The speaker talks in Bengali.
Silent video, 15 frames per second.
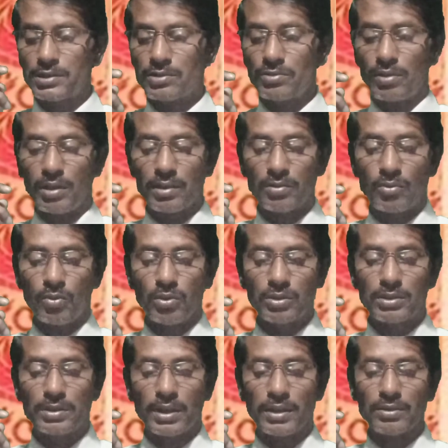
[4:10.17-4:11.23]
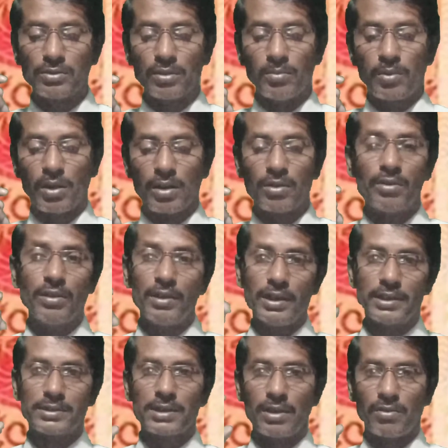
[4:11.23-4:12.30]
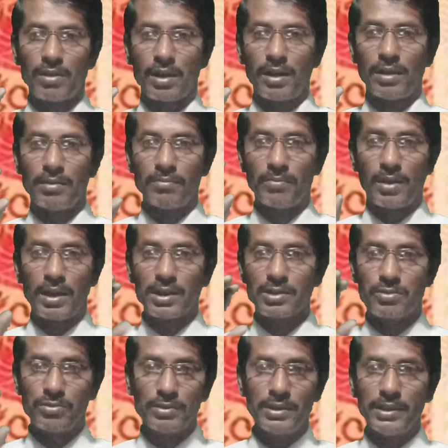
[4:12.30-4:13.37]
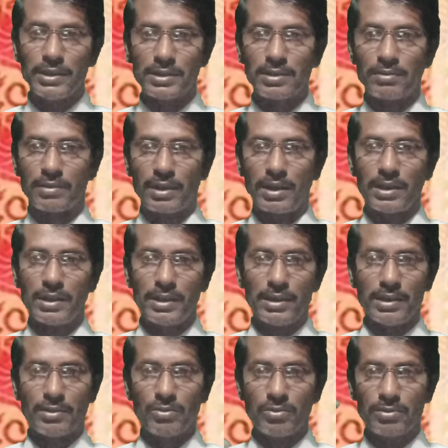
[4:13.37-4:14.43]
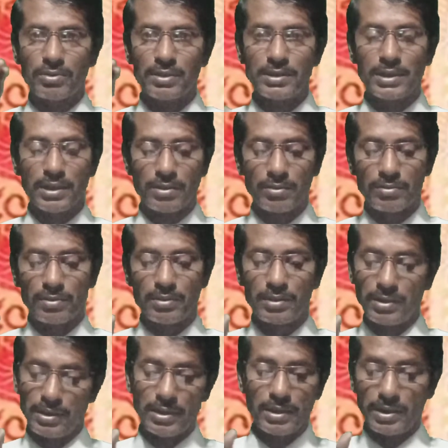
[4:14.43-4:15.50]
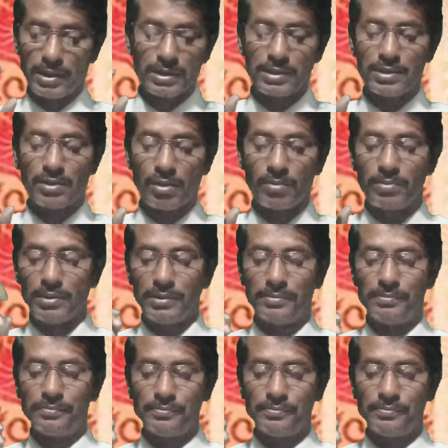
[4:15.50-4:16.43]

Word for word: স্তন অত্যন্ত বড় হয়ে যাওয়া বা শুকিয়ে যাওয়া এ দুটোর যে কোনো একটি হবে